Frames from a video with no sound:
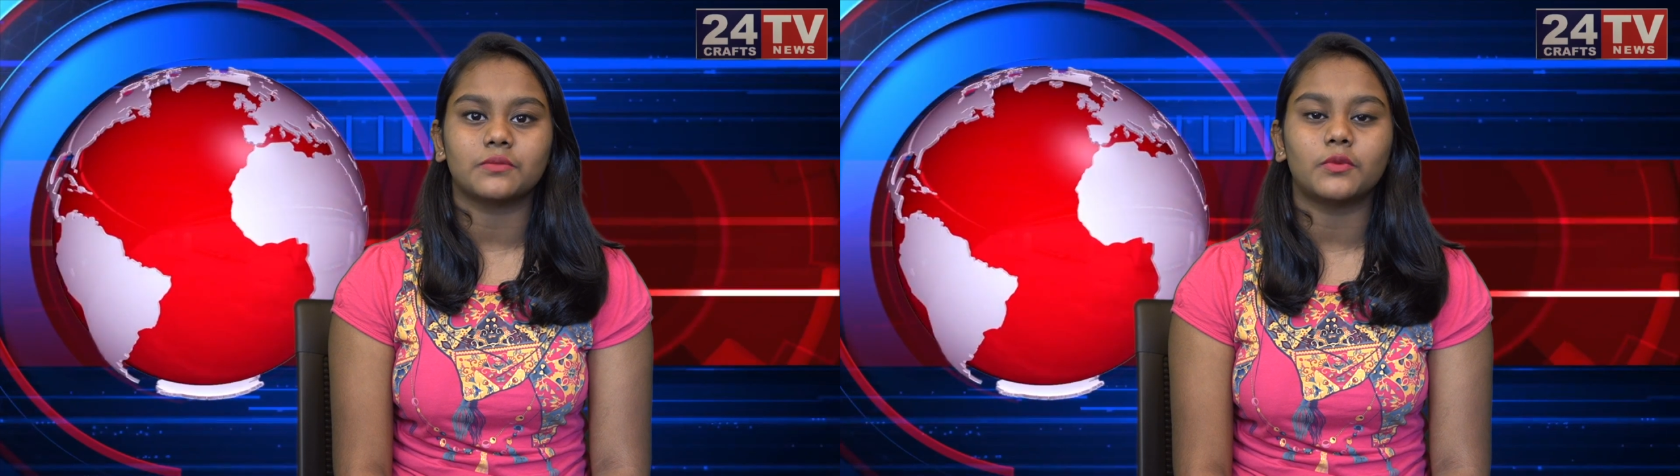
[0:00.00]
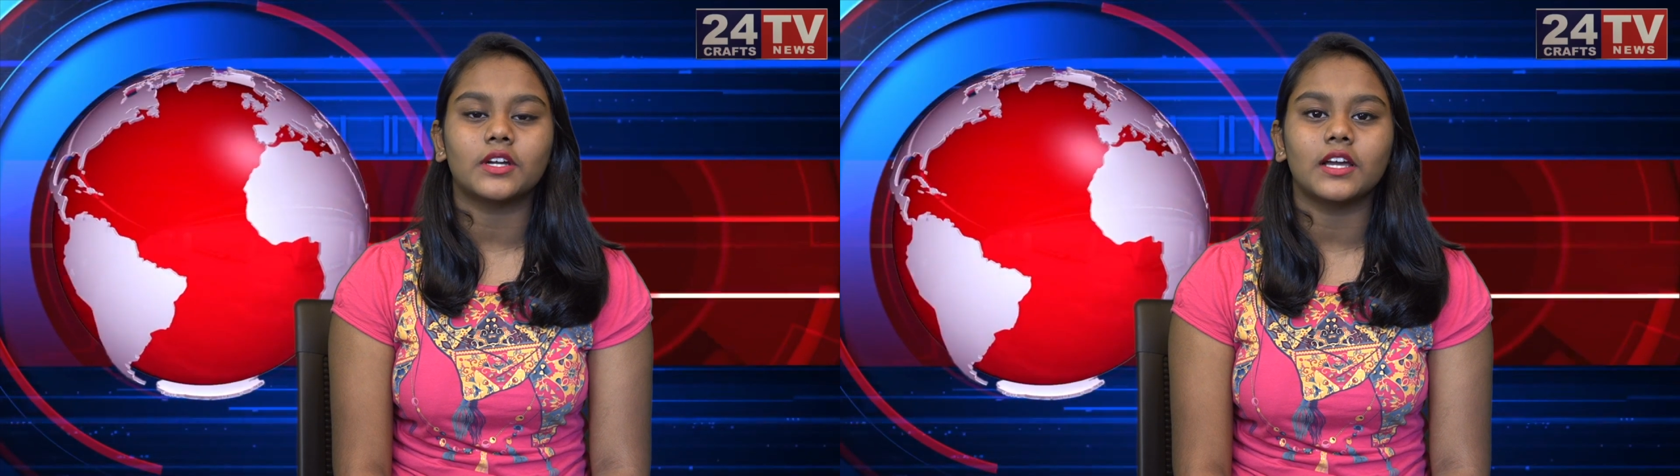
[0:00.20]

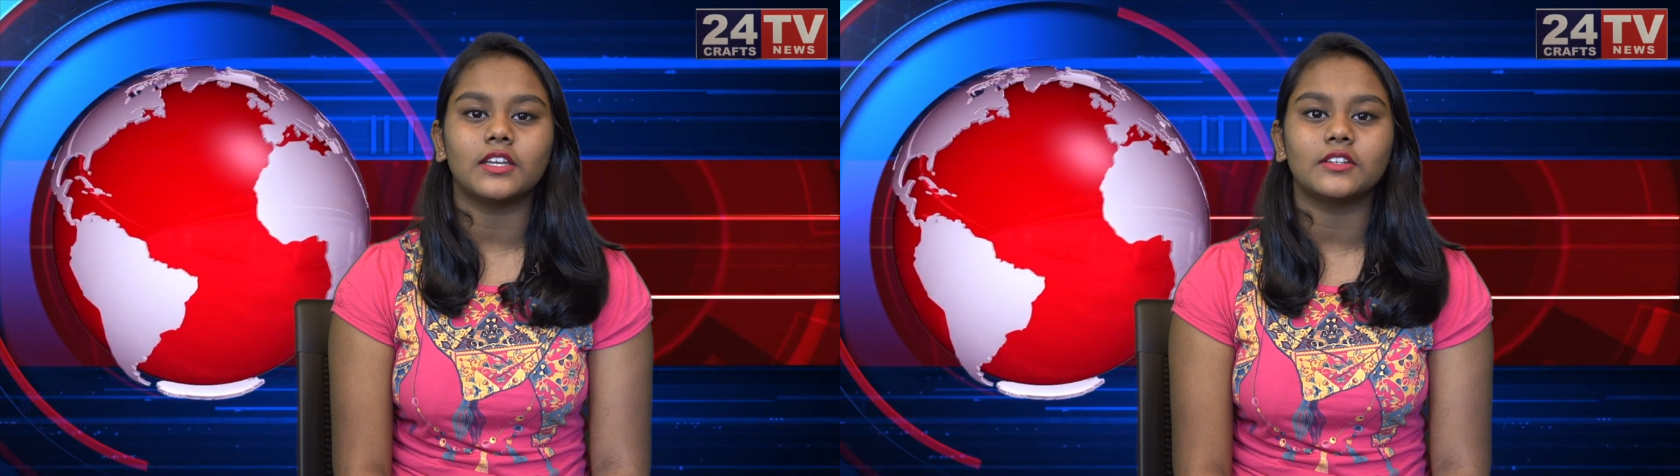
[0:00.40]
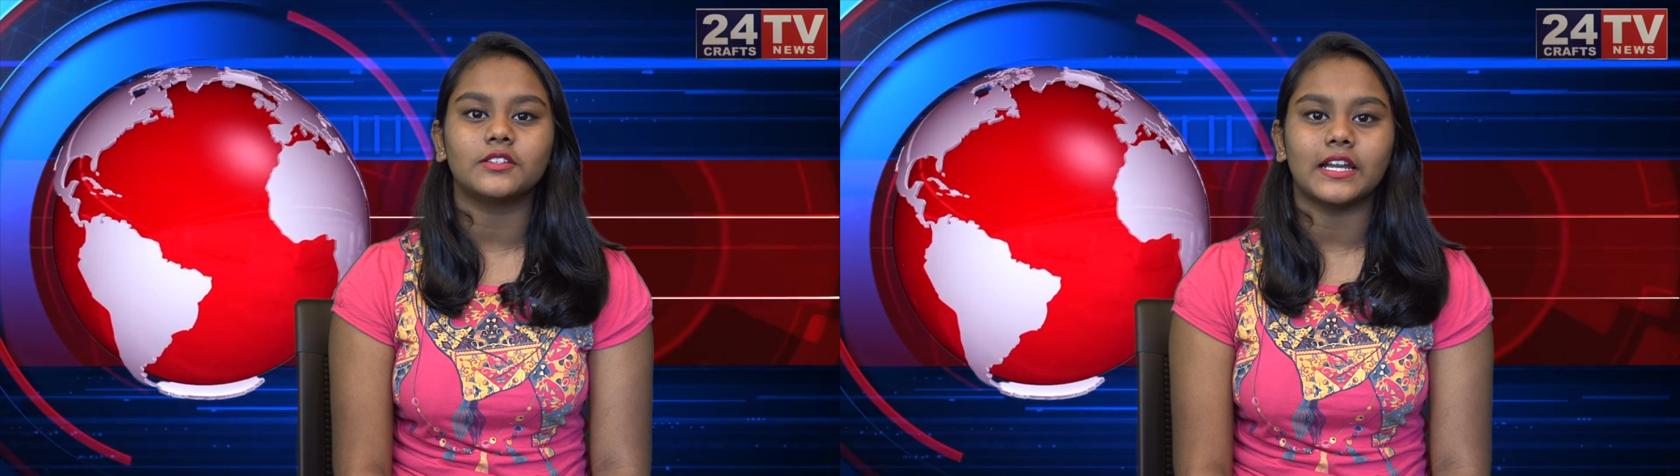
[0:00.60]

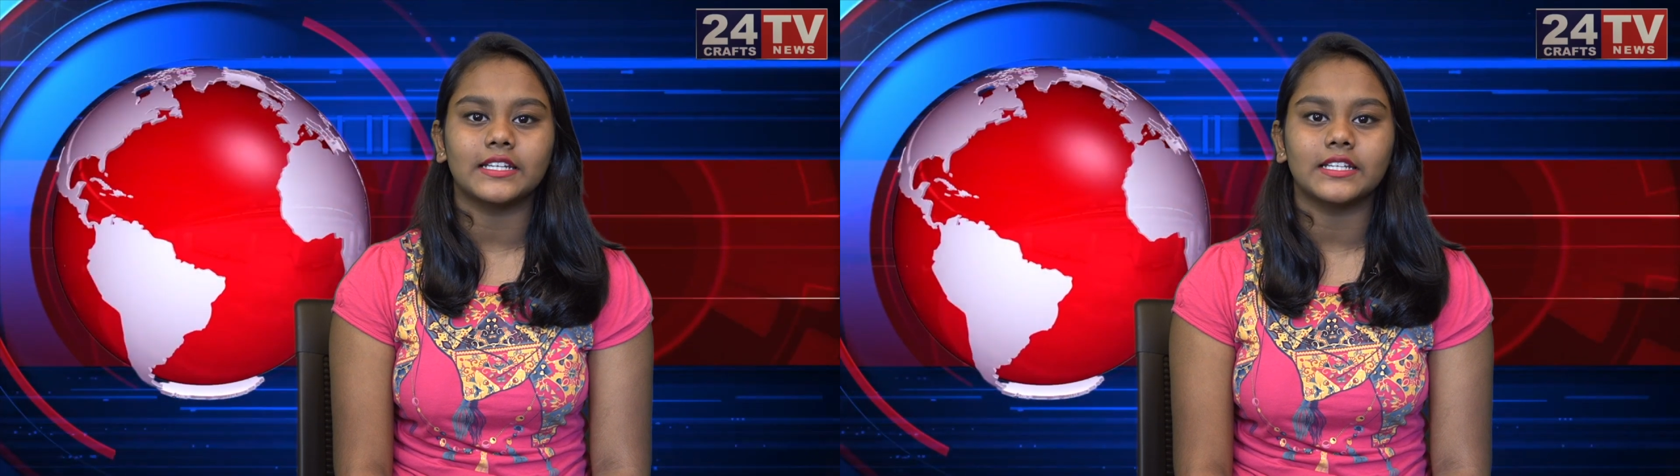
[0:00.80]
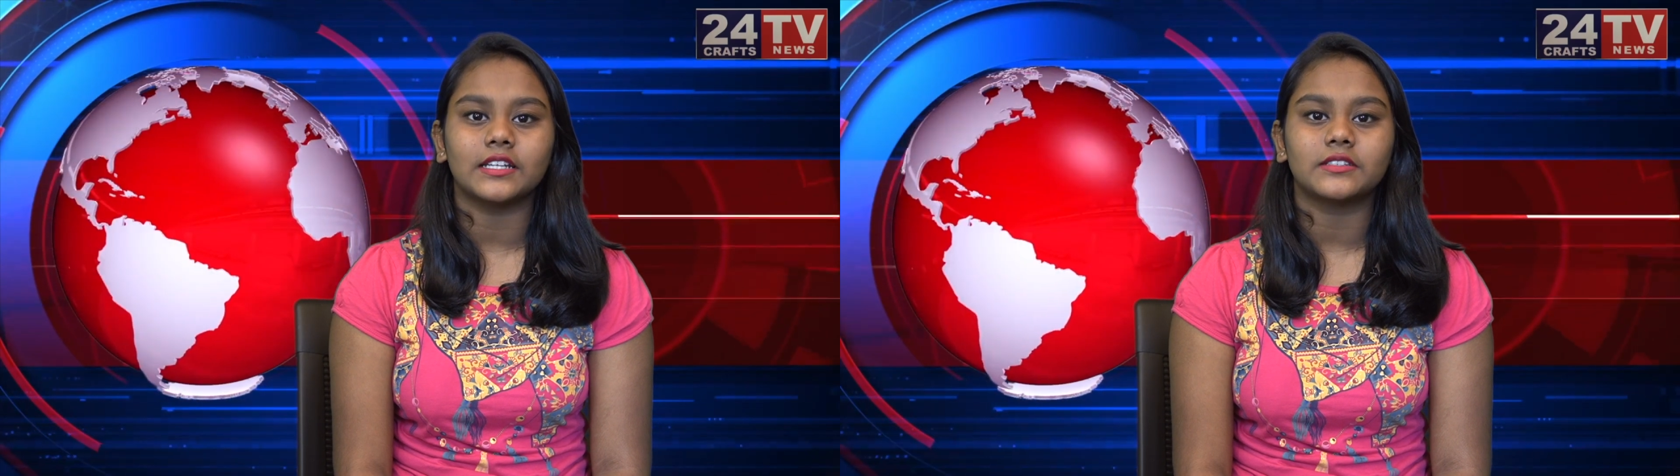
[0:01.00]
మొక్కలను
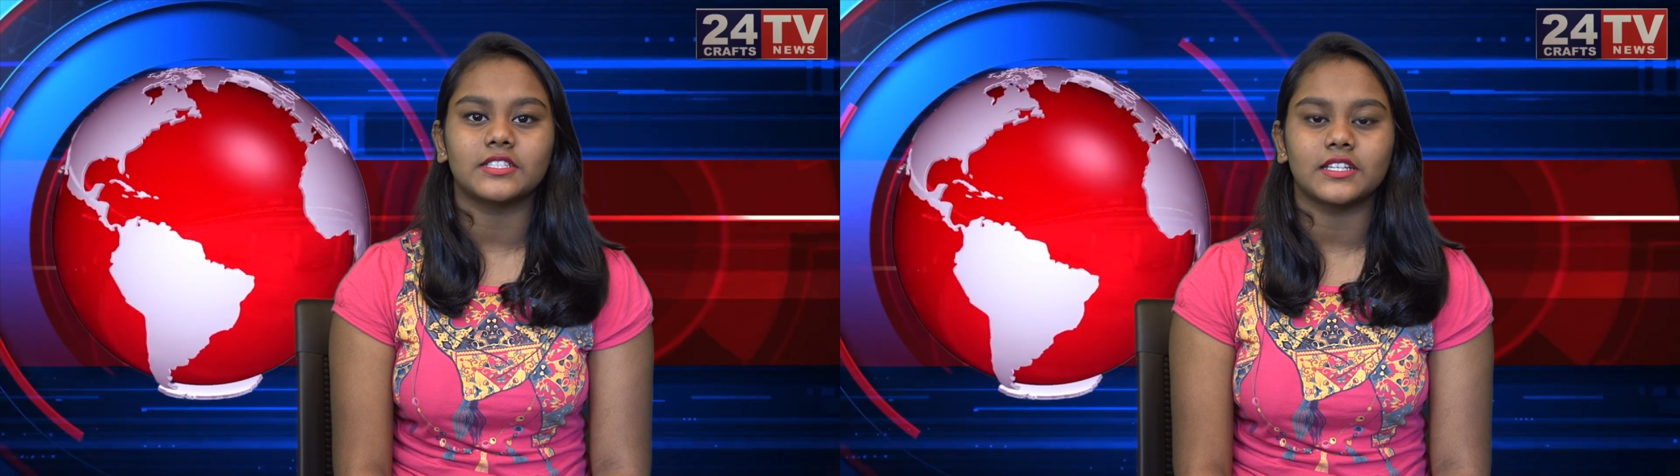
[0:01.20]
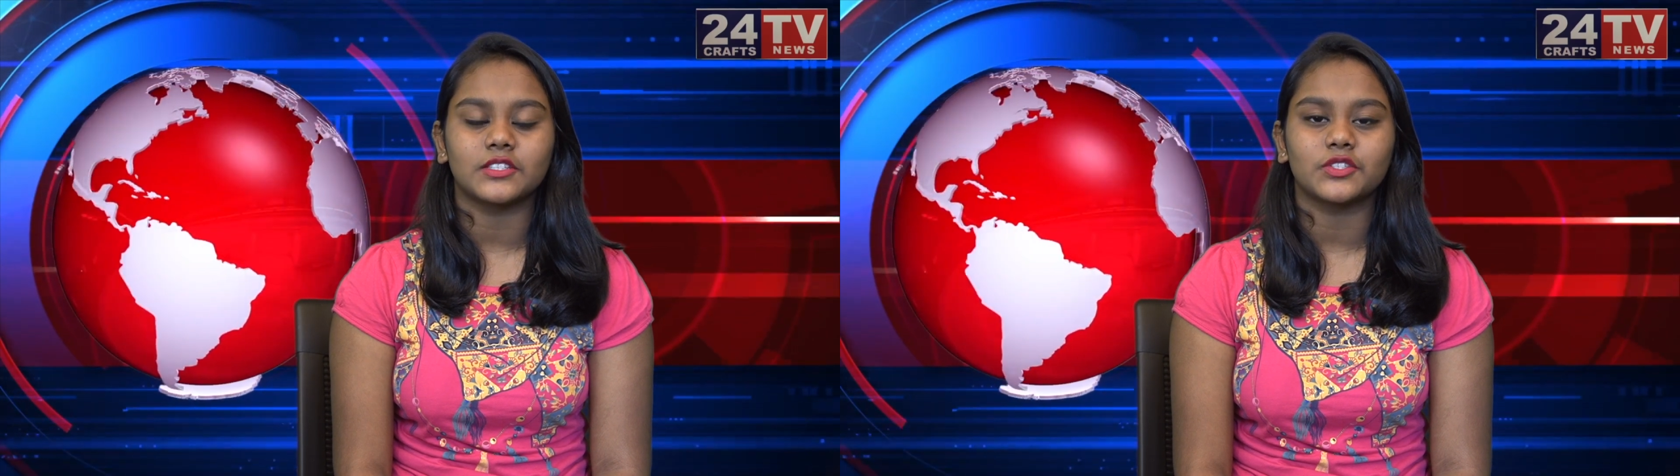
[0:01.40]
నాటిన
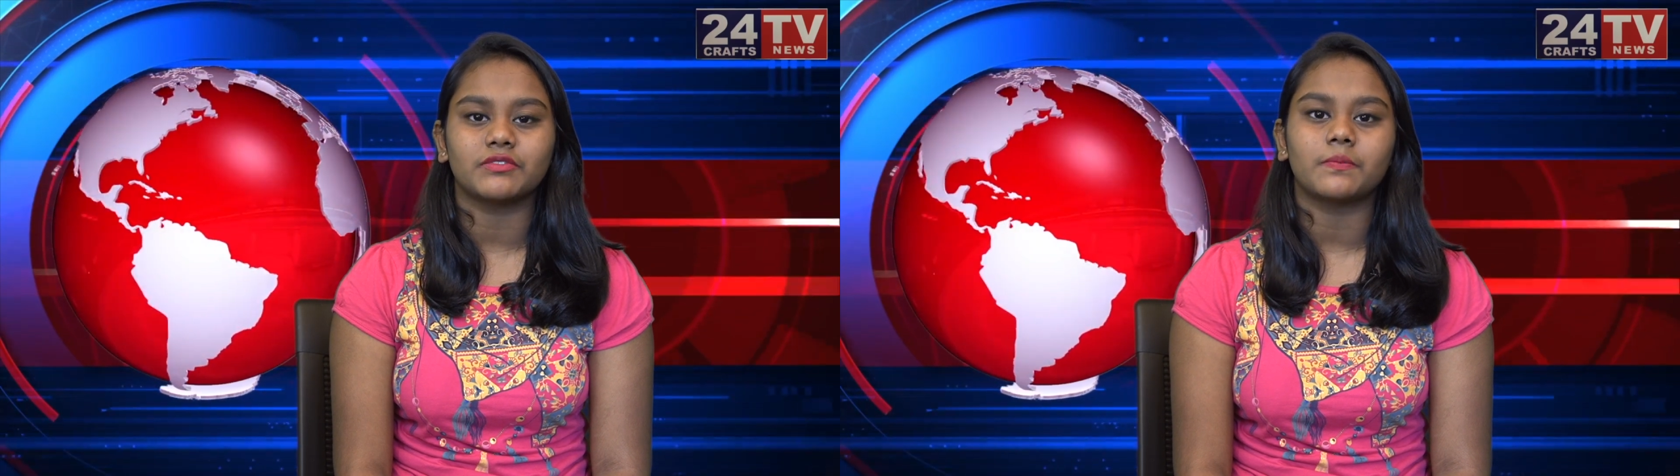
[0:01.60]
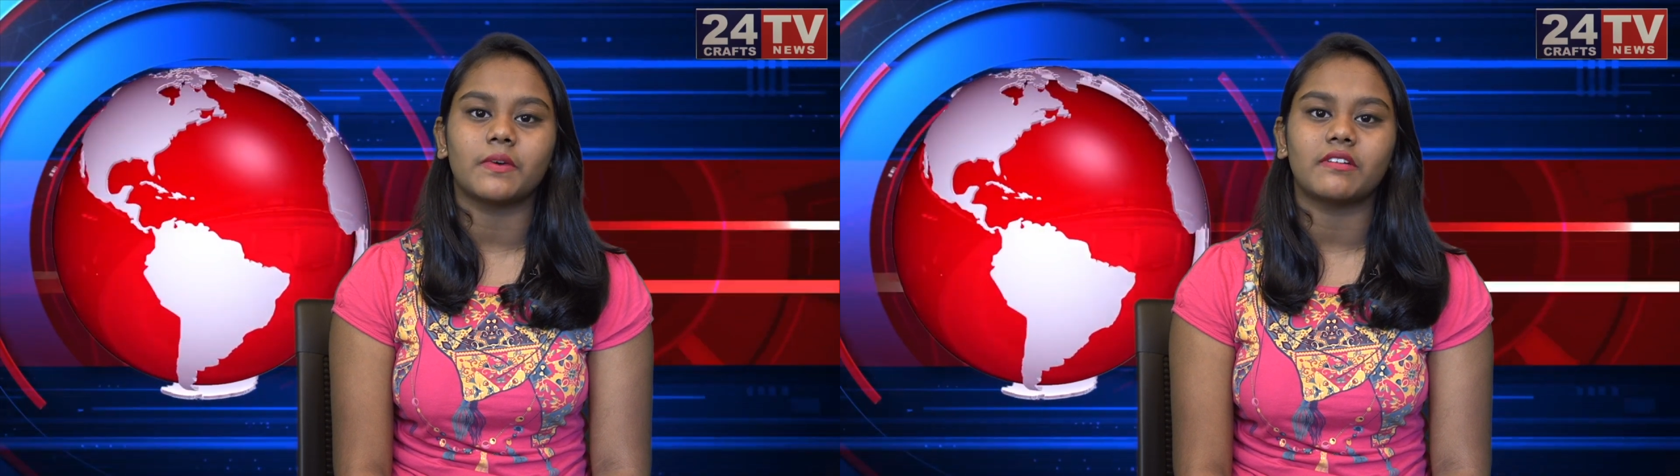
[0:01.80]

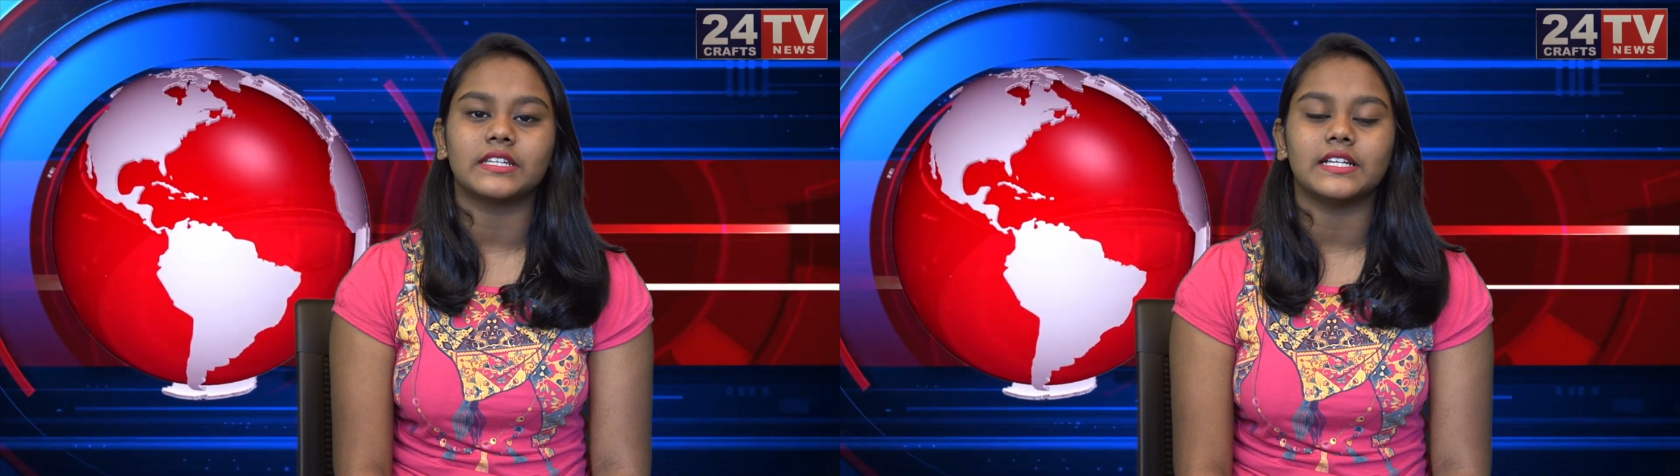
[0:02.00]
చిరంజీవి పవన్